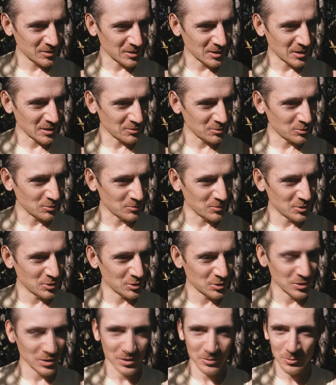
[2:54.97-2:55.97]
Скорее всего,
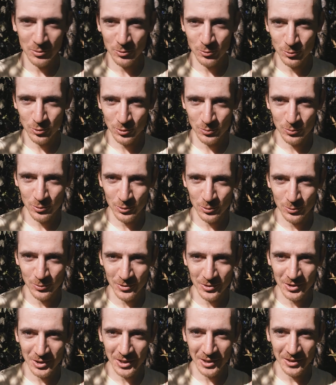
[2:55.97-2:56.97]
ближе к ноябрю уже будет
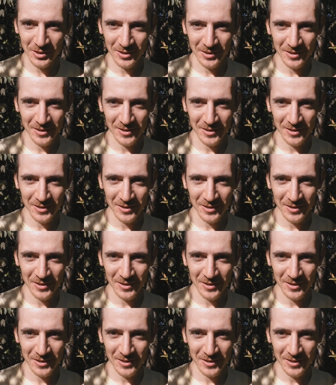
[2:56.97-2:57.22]
урожай.